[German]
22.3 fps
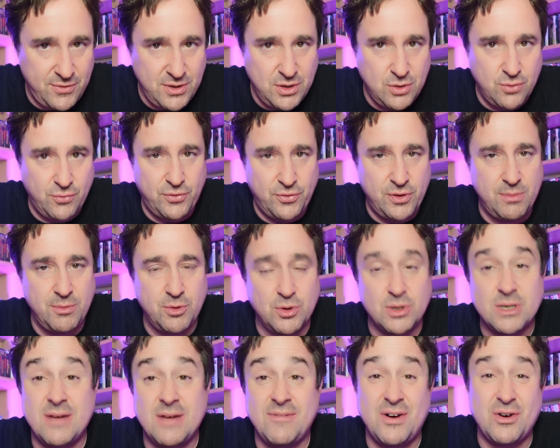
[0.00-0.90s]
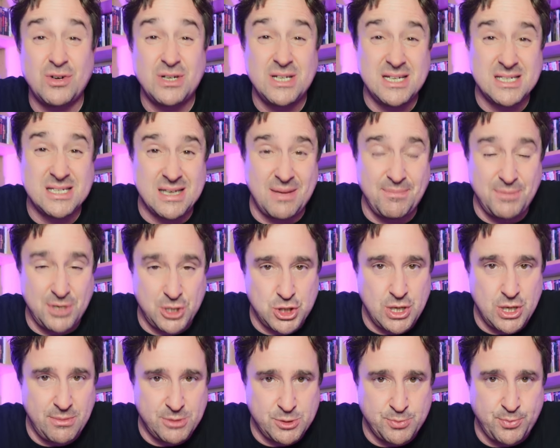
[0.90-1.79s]
Videofilme und da war auch die gesamte
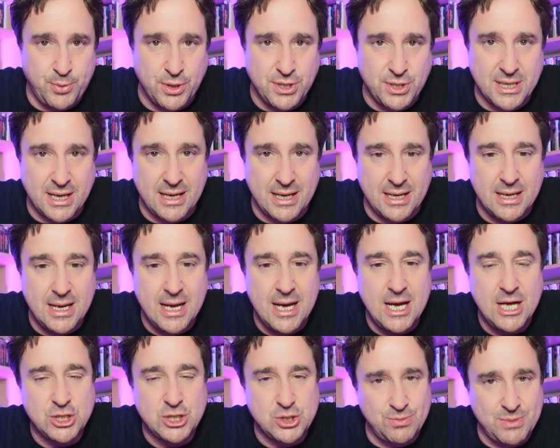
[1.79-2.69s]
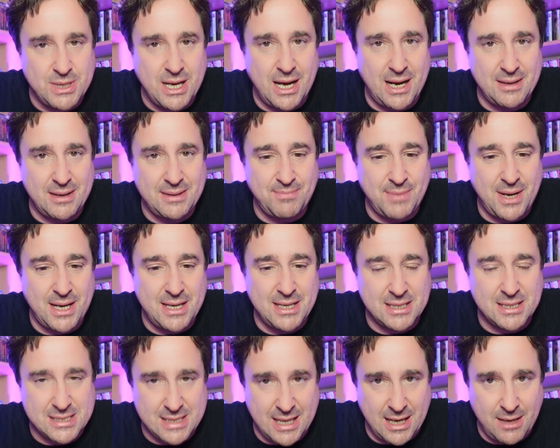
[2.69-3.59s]
James Bond-Reihe zum
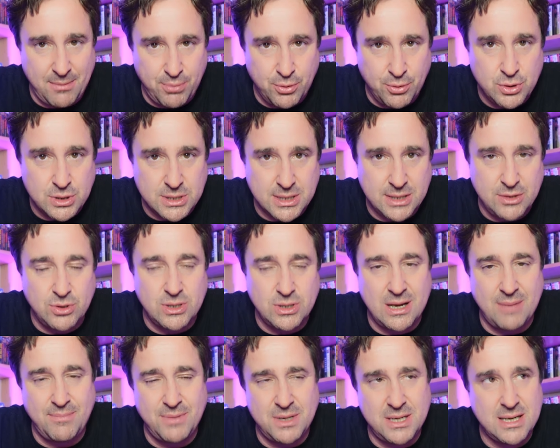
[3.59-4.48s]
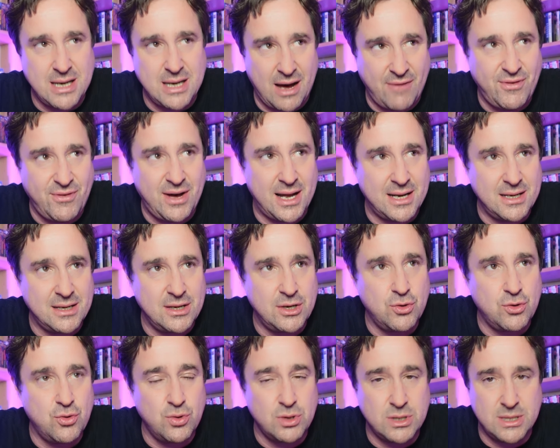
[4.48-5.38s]
damaligen Zeitpunkt drin und ich habe mir die Cover
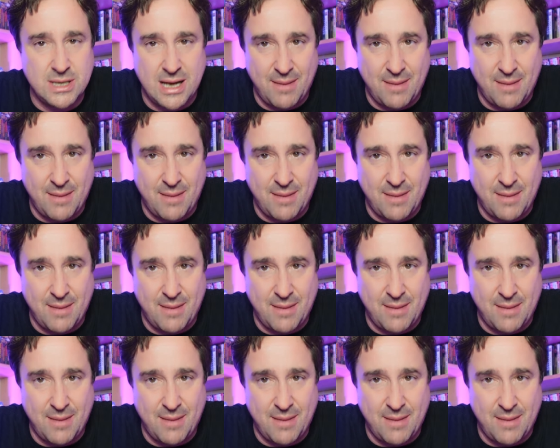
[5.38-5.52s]
angeguckt,